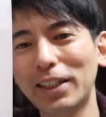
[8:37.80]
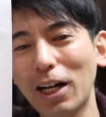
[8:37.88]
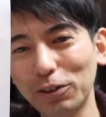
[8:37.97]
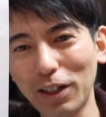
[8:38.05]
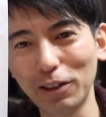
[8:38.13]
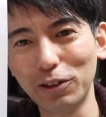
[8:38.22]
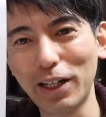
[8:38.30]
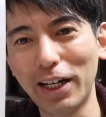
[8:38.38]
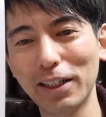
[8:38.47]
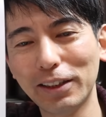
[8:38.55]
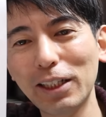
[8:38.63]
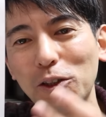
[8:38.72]
でかくなるぐら
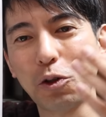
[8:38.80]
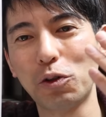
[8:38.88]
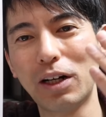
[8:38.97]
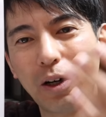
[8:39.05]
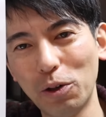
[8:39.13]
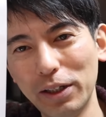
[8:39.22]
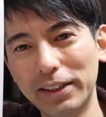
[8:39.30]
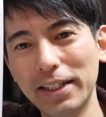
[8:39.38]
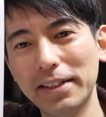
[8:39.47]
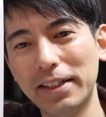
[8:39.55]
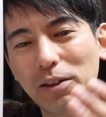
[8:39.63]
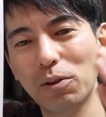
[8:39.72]
いですね、所得が多い、
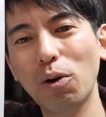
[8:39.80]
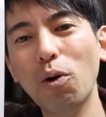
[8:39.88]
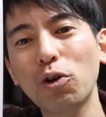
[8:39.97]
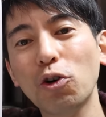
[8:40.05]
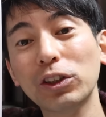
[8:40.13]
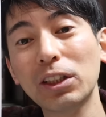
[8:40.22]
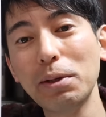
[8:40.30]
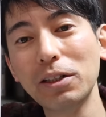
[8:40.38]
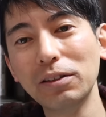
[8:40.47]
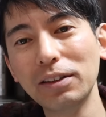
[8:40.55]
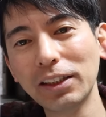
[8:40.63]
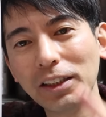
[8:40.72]
税金を多く納
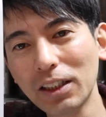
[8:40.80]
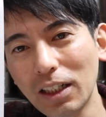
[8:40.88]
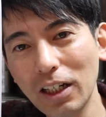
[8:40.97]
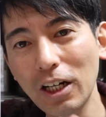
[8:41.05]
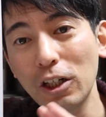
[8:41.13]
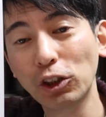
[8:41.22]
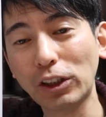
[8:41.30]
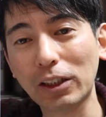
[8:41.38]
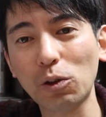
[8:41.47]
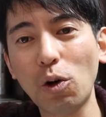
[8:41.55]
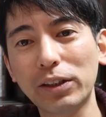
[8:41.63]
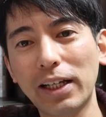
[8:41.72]
めるんでしたら、ふる
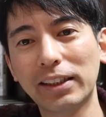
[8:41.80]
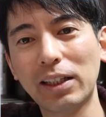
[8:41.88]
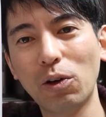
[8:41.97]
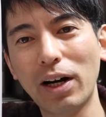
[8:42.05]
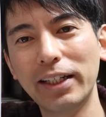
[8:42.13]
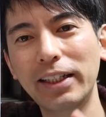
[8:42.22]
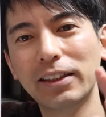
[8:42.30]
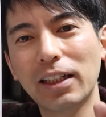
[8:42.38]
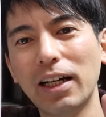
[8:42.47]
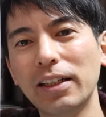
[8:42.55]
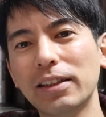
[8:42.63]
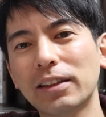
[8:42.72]
さと納税した方がいいん
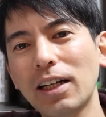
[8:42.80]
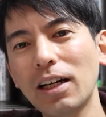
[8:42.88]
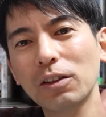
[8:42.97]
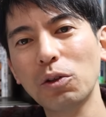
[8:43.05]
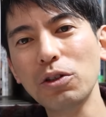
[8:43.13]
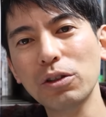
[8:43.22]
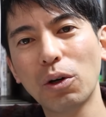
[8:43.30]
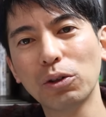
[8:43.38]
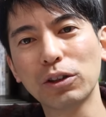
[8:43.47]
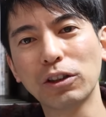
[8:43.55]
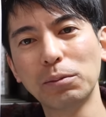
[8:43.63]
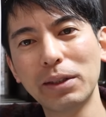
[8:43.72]
じゃないですかという
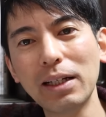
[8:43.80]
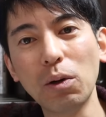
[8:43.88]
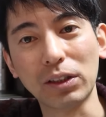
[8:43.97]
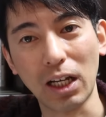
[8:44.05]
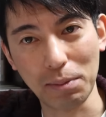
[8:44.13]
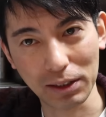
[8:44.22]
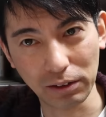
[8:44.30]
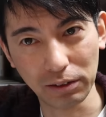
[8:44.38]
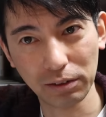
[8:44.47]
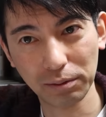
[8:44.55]
おすすめでございます。